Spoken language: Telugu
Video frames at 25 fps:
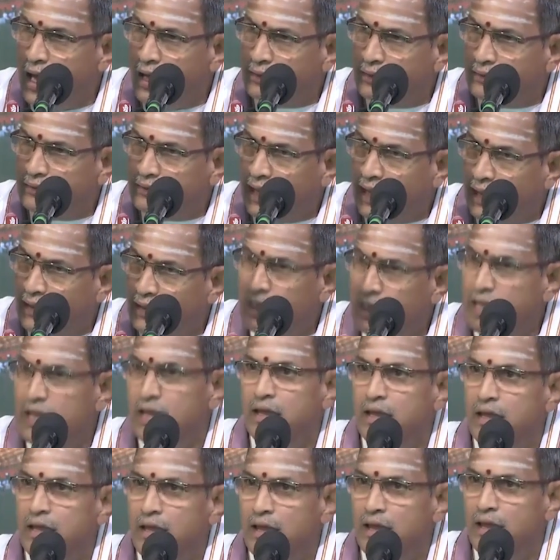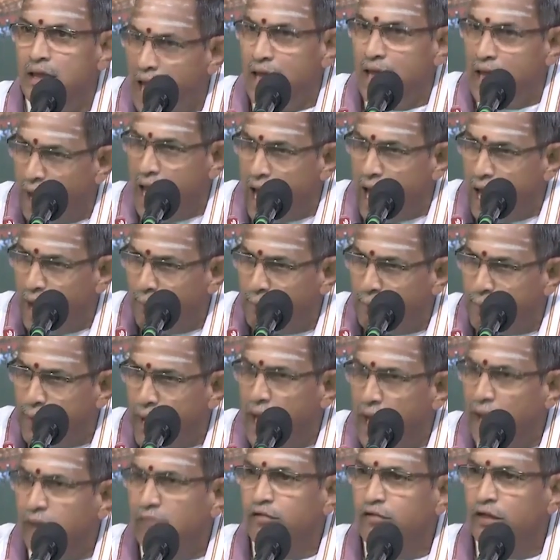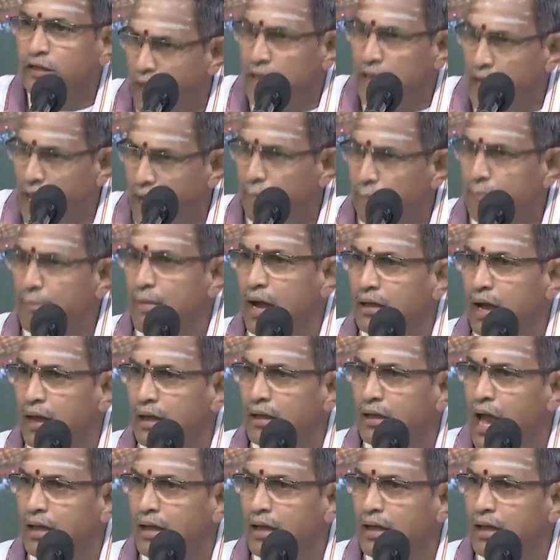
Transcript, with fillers: ఆ తల్లి ఆ పార్వతి అమ్మ